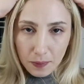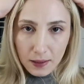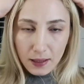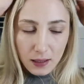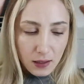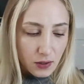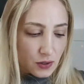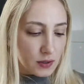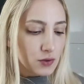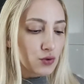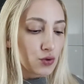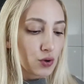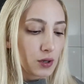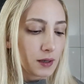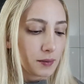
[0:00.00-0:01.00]
Dipleri için
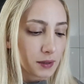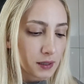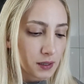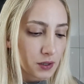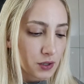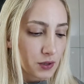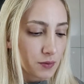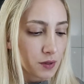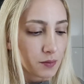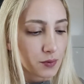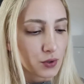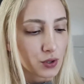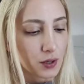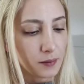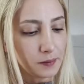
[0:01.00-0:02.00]
şöyle bir karışım
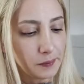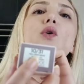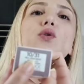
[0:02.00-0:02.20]
yapacağım.